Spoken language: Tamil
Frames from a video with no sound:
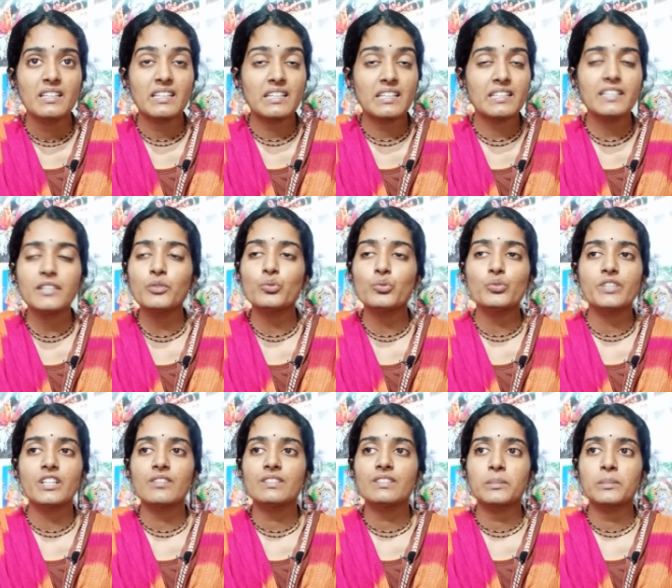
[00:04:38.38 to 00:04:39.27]
கிரி
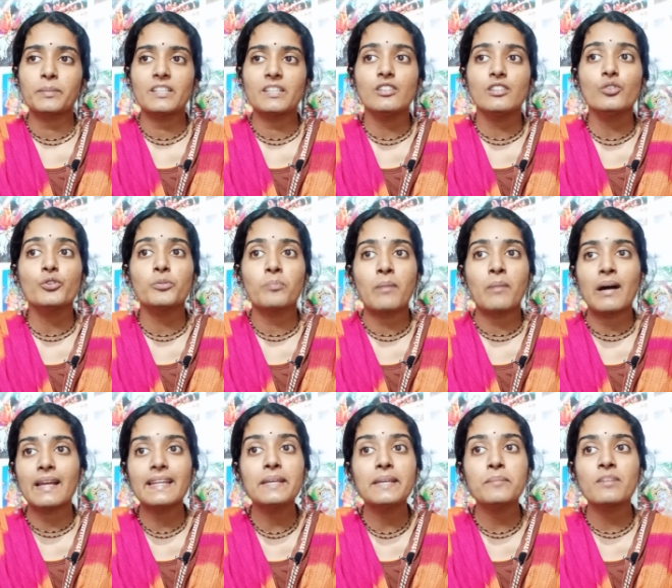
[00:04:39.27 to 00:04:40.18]
கூட்டவது பெரிய ஒரு
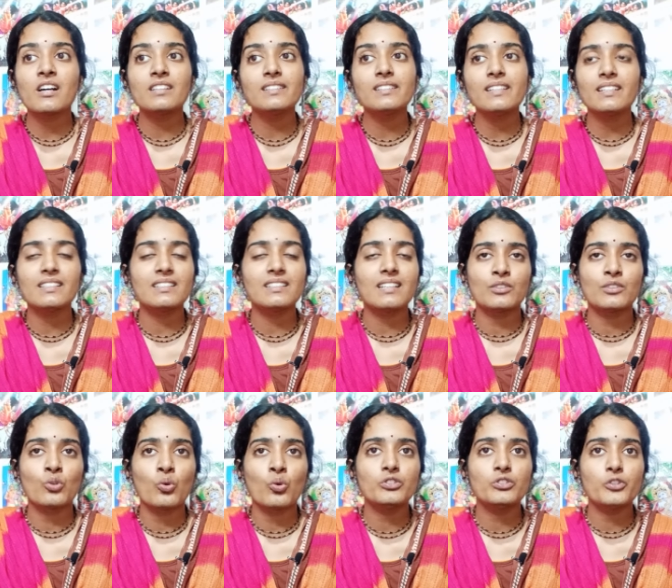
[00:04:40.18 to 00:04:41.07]
மலை மாதிரி இருக்குது
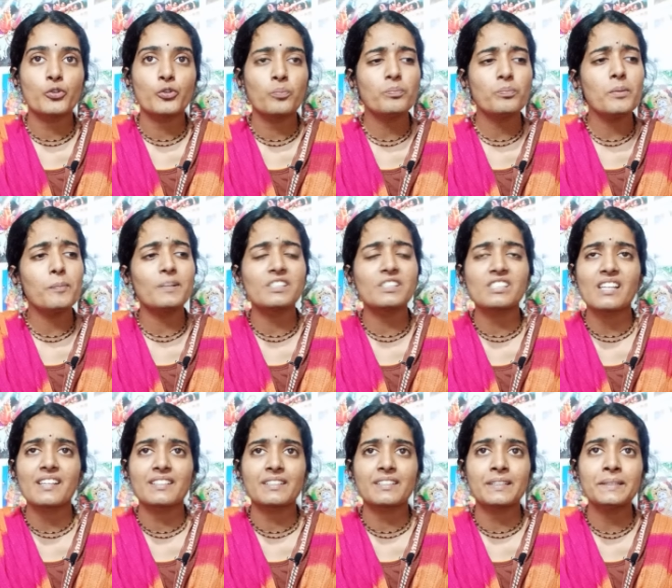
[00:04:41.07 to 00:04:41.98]
அந்த ஓந்து ரொம்ப
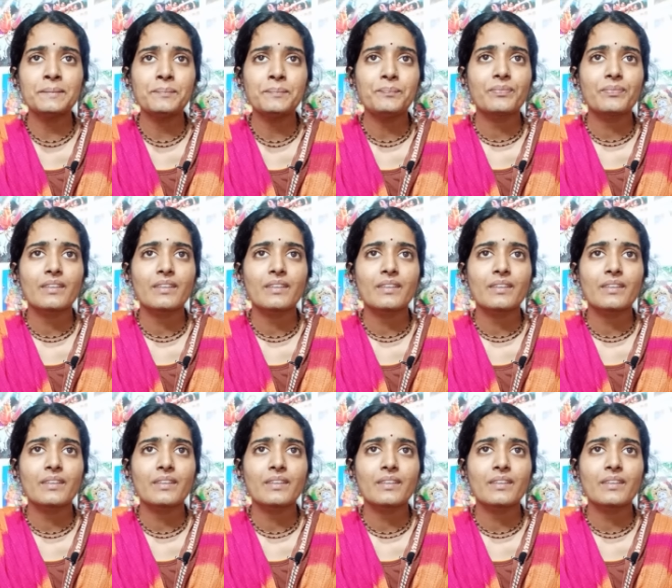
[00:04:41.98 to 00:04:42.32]
பெருசாக இருக்குது